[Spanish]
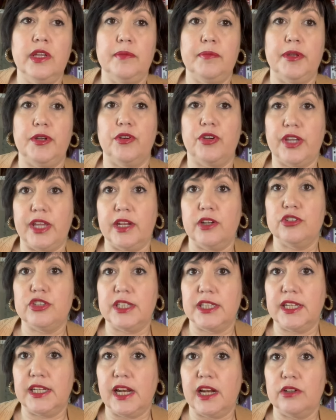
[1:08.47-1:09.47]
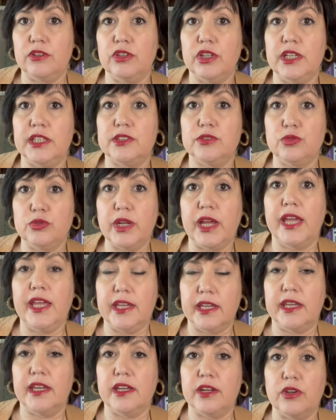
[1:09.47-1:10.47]
pero quiero tener algo de lectura
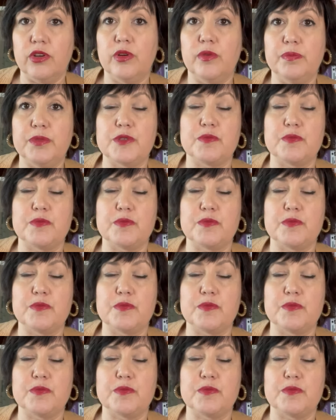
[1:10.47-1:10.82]
y quiero